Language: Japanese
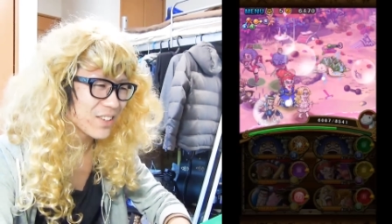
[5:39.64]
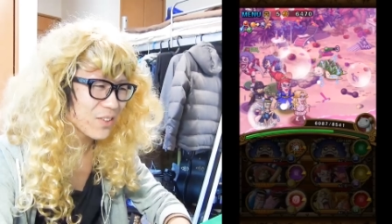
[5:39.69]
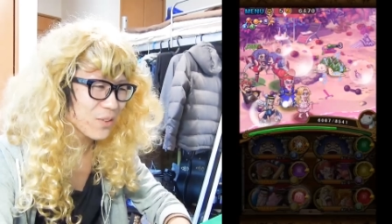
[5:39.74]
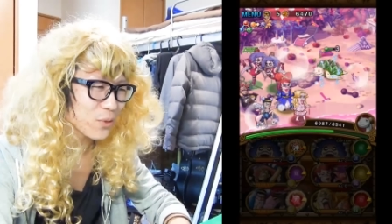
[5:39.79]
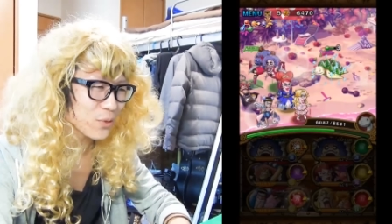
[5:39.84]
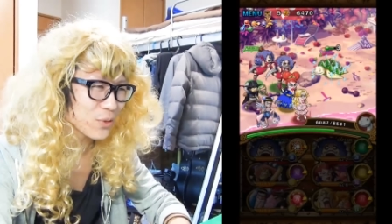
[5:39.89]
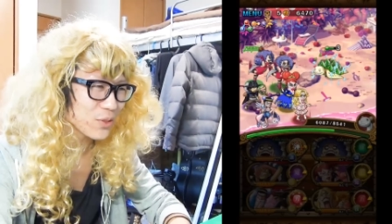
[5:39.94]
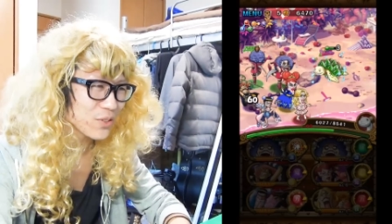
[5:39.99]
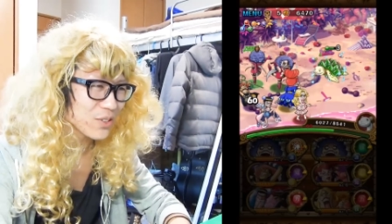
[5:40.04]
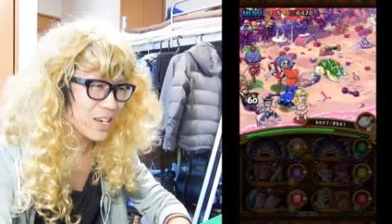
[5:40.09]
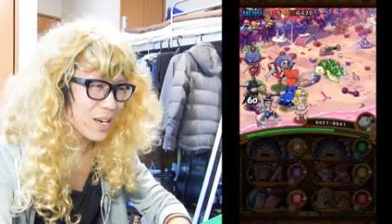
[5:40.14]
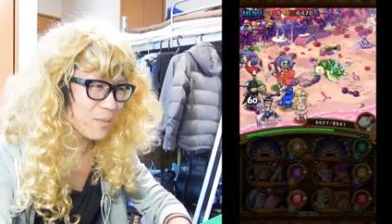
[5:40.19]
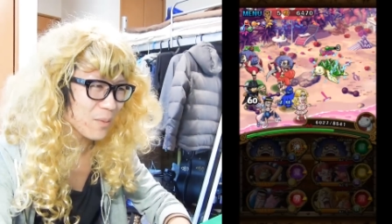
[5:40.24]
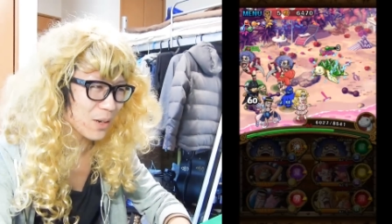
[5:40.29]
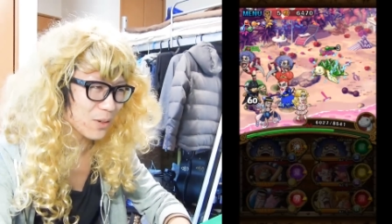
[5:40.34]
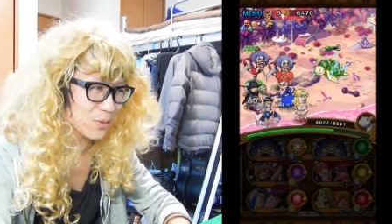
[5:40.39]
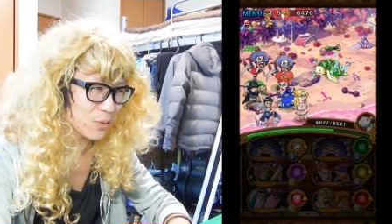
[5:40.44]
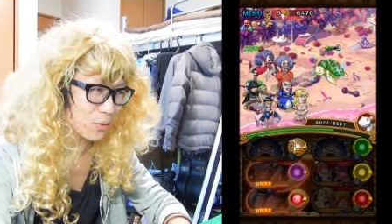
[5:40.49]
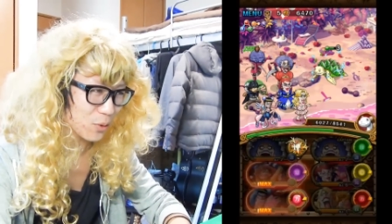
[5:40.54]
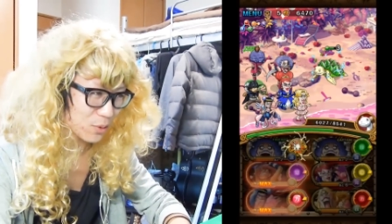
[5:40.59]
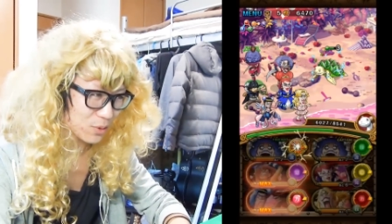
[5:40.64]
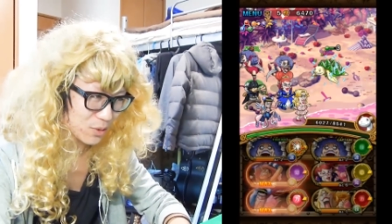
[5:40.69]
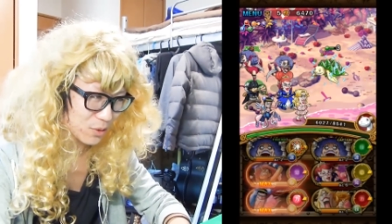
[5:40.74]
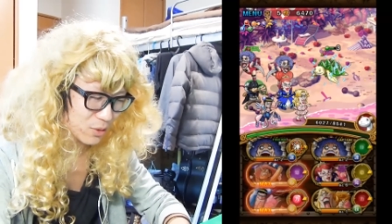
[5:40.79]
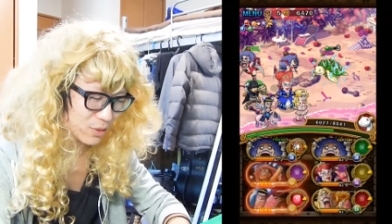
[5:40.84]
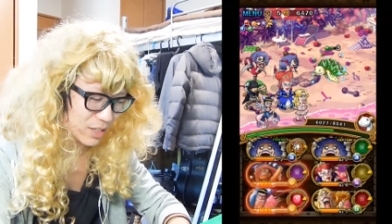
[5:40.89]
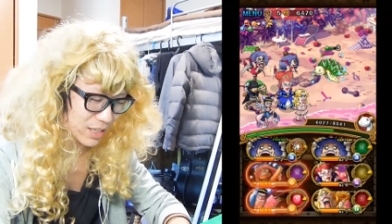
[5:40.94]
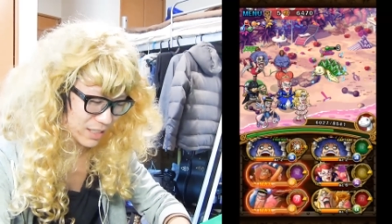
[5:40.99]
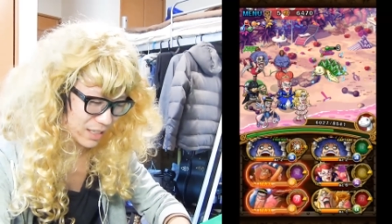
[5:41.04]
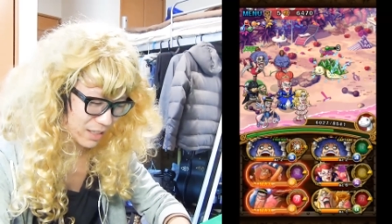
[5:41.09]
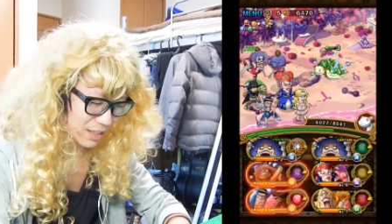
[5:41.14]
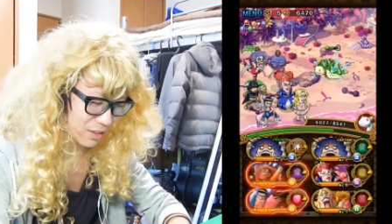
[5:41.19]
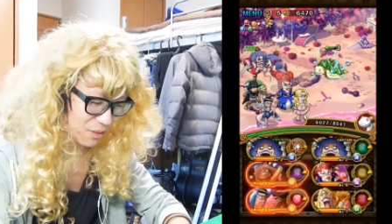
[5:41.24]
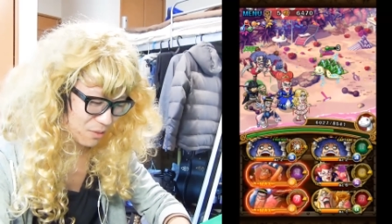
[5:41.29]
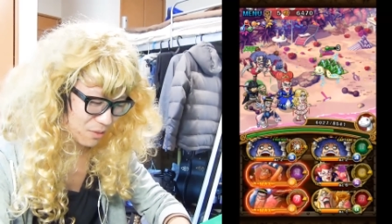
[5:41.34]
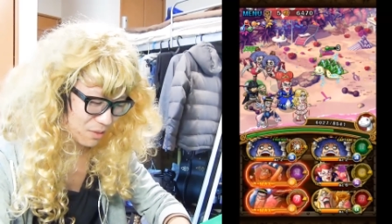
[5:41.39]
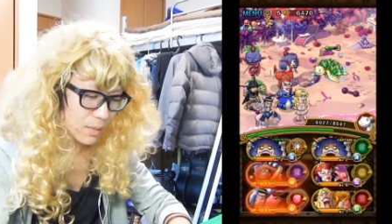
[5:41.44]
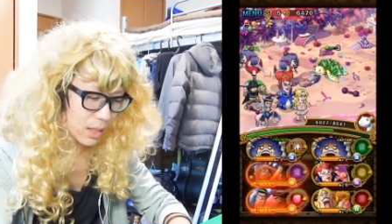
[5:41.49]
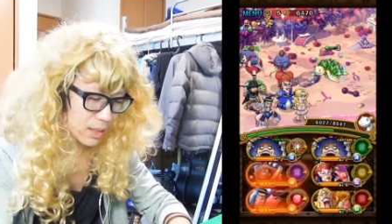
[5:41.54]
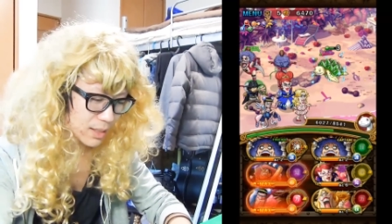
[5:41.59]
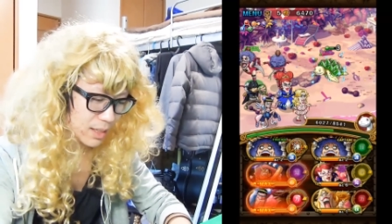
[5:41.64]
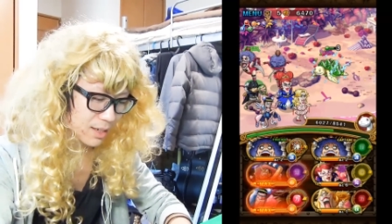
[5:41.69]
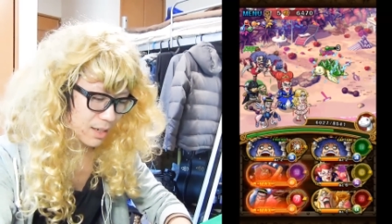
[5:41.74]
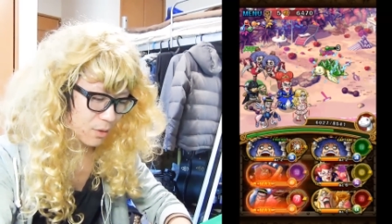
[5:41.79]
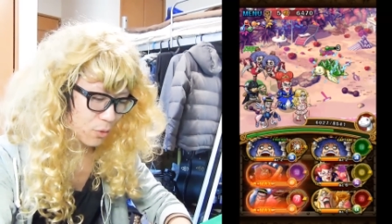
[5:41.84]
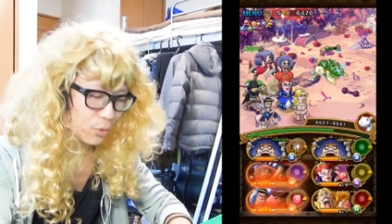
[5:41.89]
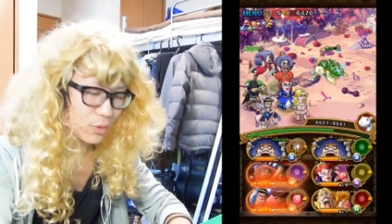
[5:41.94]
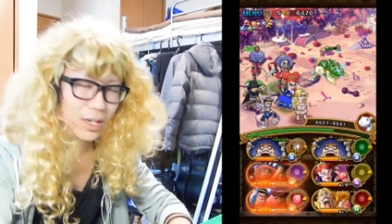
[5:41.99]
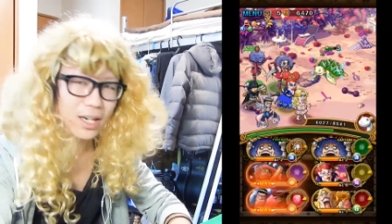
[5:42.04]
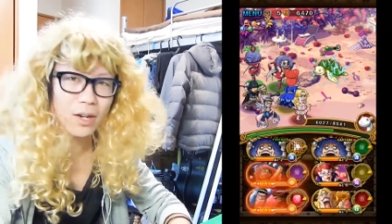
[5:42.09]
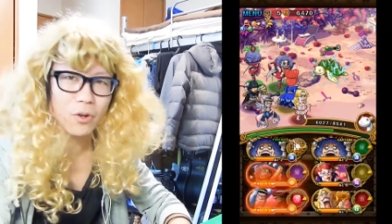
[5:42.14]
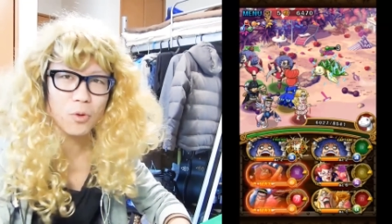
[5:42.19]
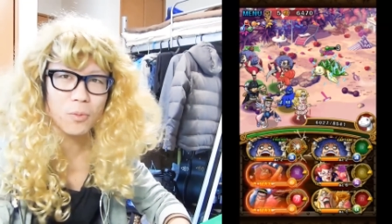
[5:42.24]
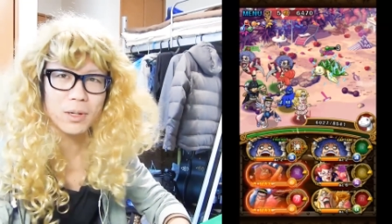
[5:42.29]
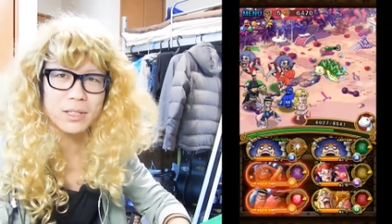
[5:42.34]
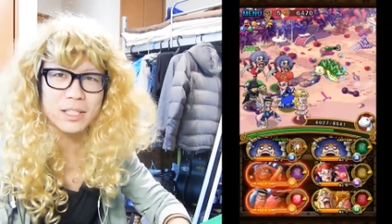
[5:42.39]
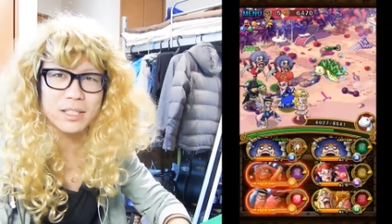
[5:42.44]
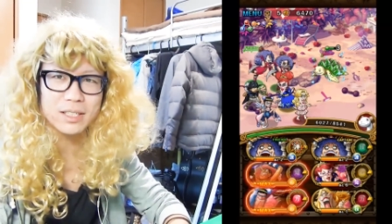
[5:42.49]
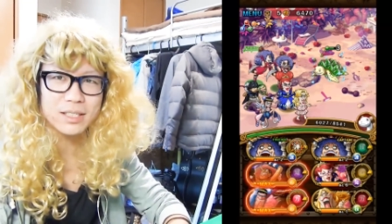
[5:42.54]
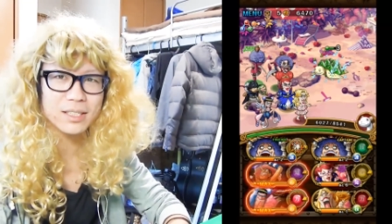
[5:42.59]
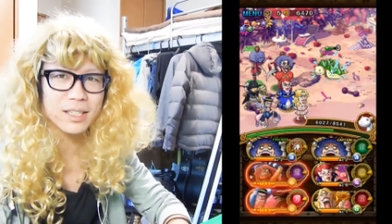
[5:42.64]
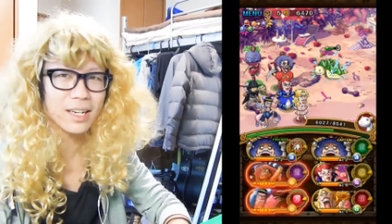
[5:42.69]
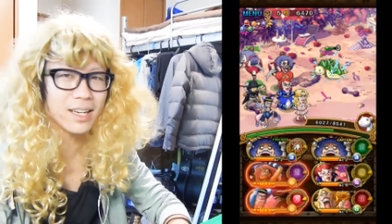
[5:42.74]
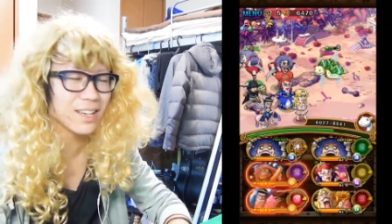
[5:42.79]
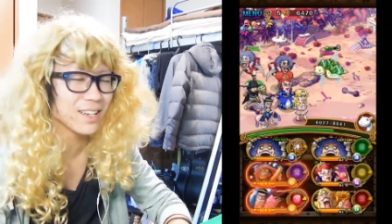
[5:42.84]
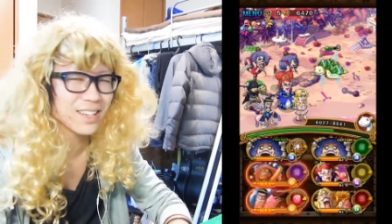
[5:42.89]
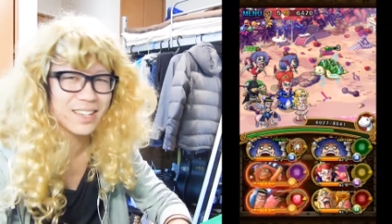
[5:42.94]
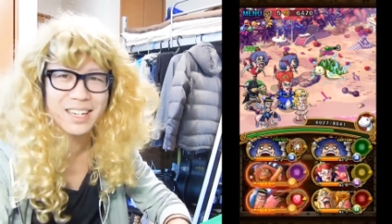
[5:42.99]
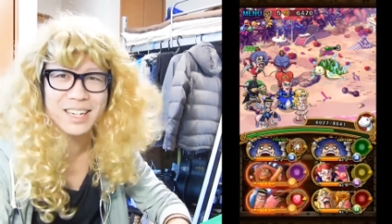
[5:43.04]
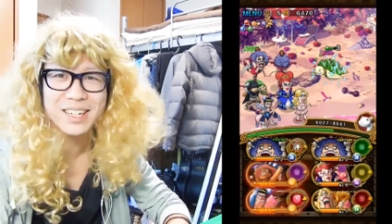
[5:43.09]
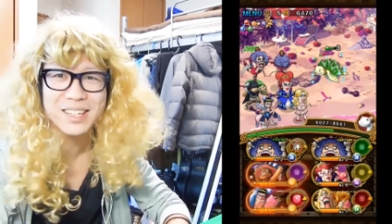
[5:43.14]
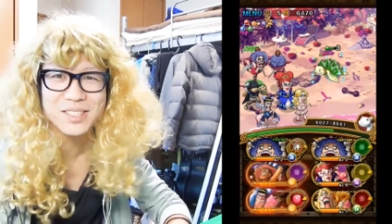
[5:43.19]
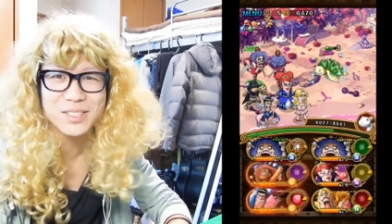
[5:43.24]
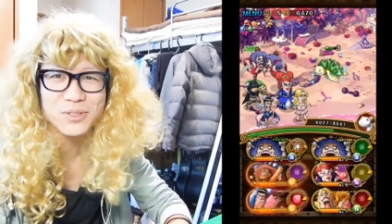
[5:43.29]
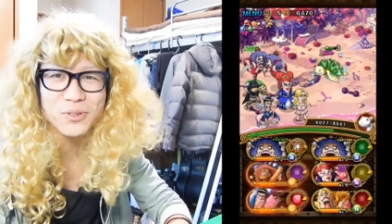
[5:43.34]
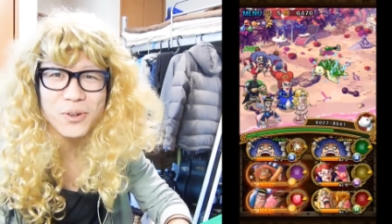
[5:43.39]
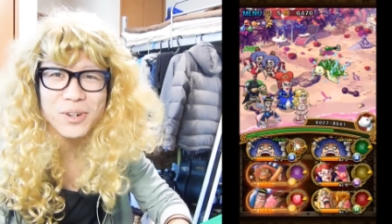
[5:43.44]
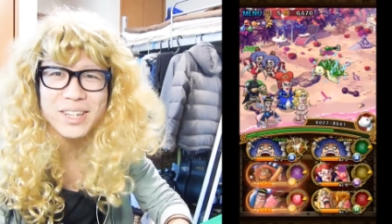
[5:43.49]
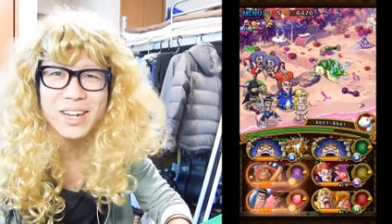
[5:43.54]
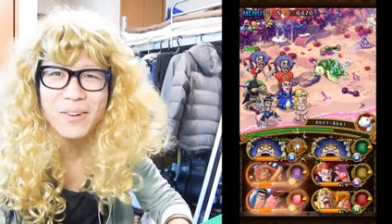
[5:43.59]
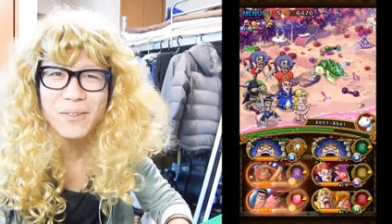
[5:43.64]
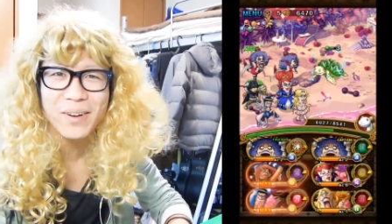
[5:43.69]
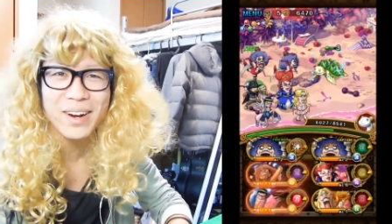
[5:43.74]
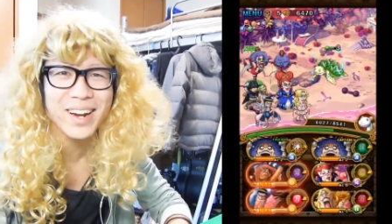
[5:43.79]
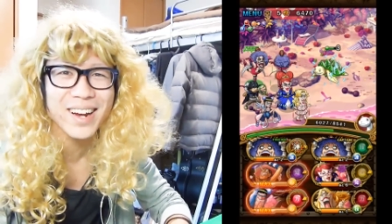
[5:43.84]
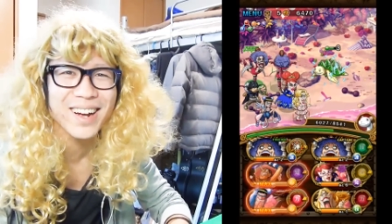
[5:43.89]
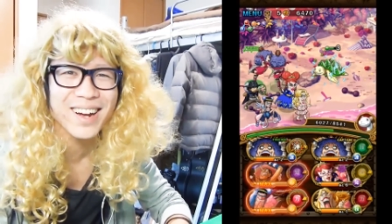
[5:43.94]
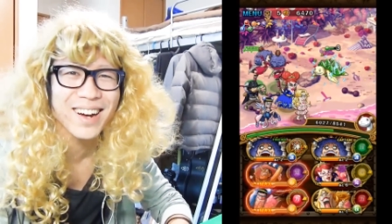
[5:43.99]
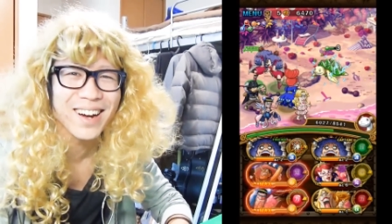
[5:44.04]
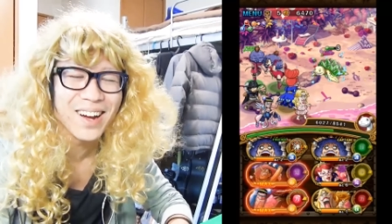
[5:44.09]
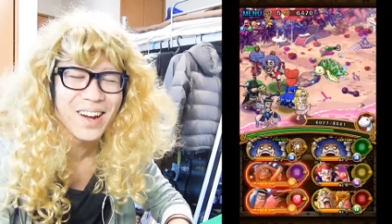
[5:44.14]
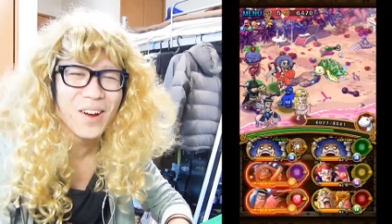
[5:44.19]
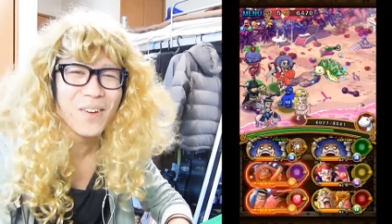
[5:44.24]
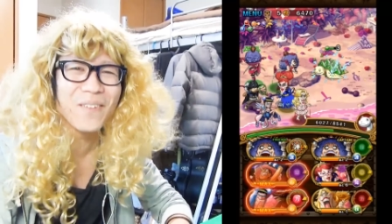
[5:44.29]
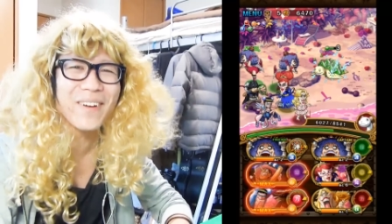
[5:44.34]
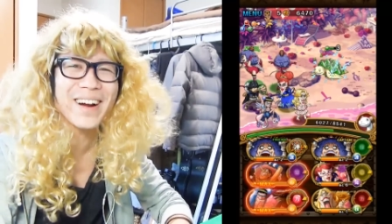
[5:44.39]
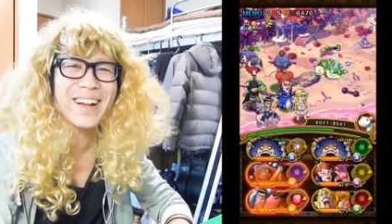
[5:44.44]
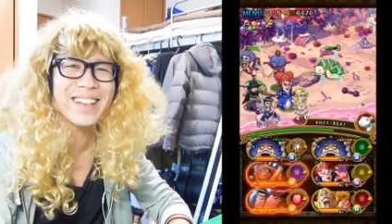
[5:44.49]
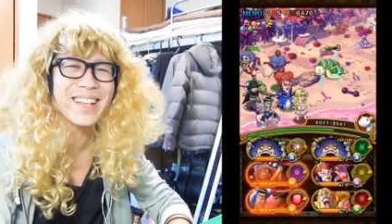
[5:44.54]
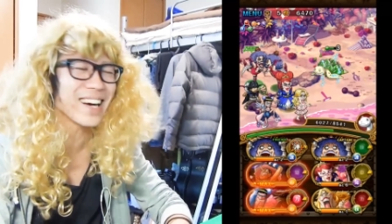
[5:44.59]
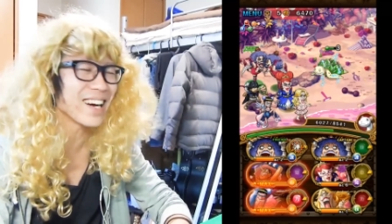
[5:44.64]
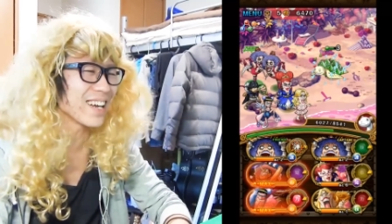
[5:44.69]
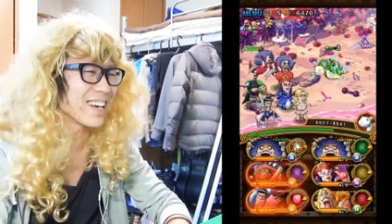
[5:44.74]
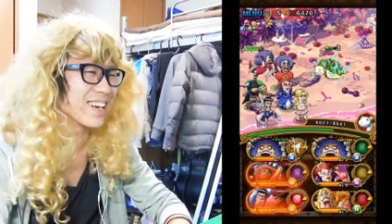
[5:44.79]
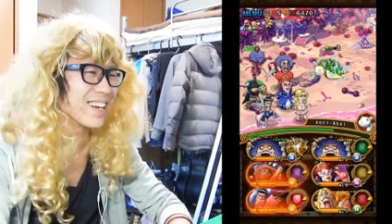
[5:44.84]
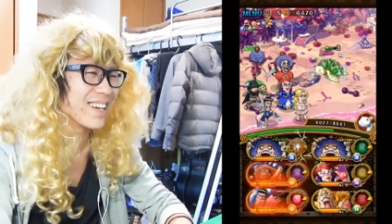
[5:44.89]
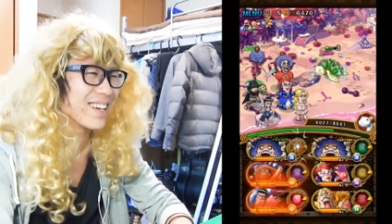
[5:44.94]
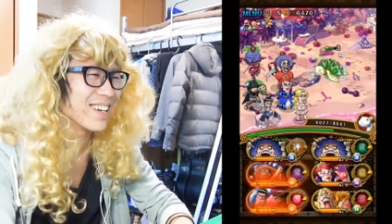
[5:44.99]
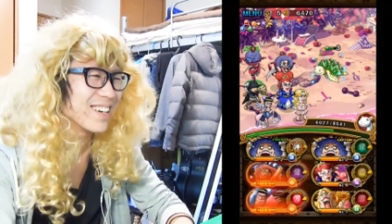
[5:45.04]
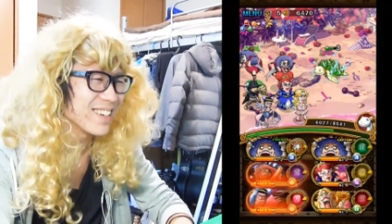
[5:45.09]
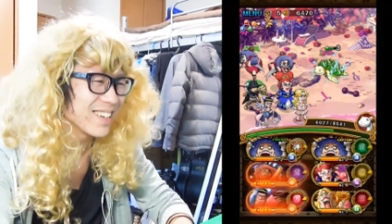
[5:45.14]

ニューニューカマーのところすごくクリアしたいんだけど、せっかくこんな格好までしてさ、すごいな、これ。我ながら。